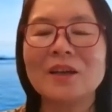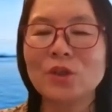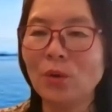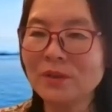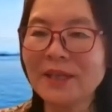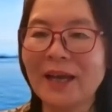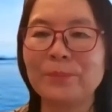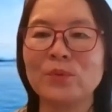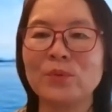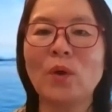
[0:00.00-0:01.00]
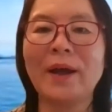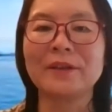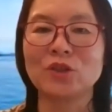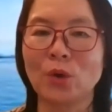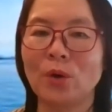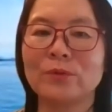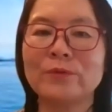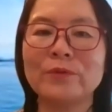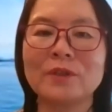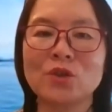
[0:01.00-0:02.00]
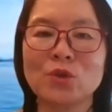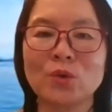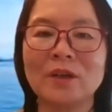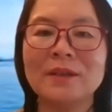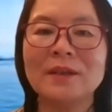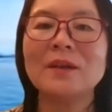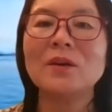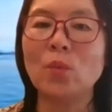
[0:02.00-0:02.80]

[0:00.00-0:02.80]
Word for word: 都在不断的重复着说：“